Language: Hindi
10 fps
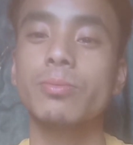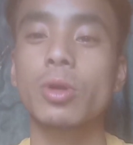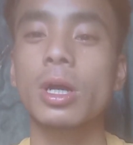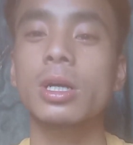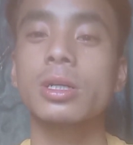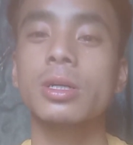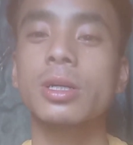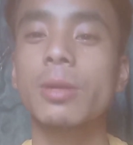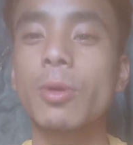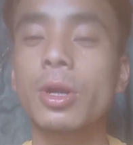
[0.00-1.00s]
पूरा
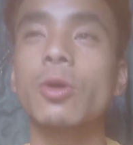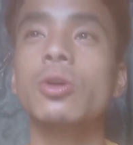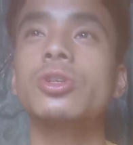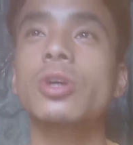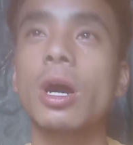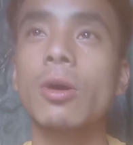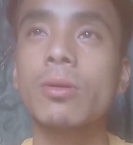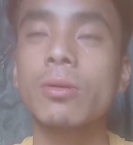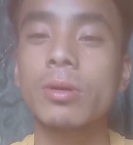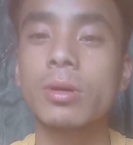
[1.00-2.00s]
डेड बॉडी हो चुका
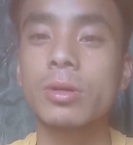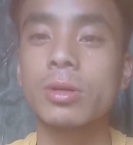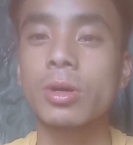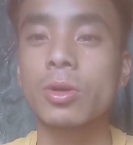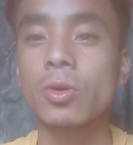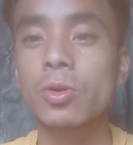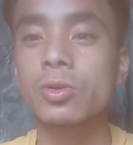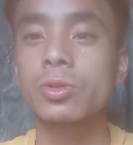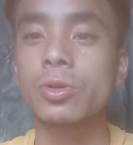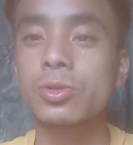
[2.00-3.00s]
हो
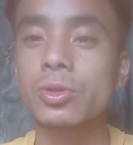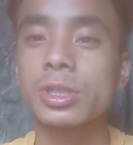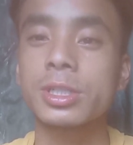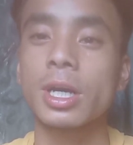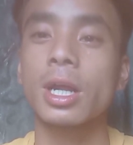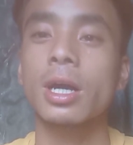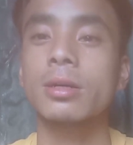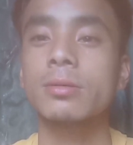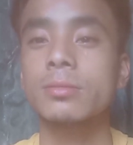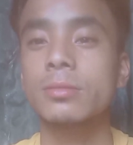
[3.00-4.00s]
दो सौ से ज़्यादा
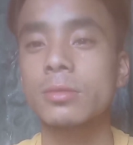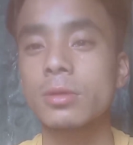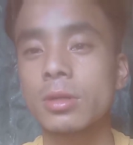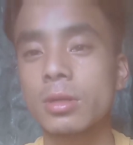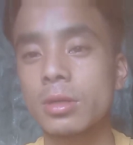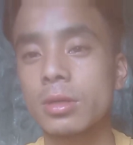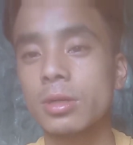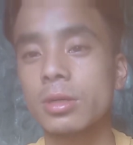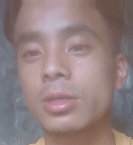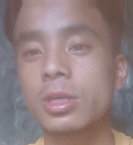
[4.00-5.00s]

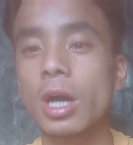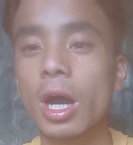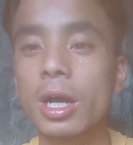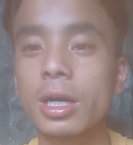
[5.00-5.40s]
क्या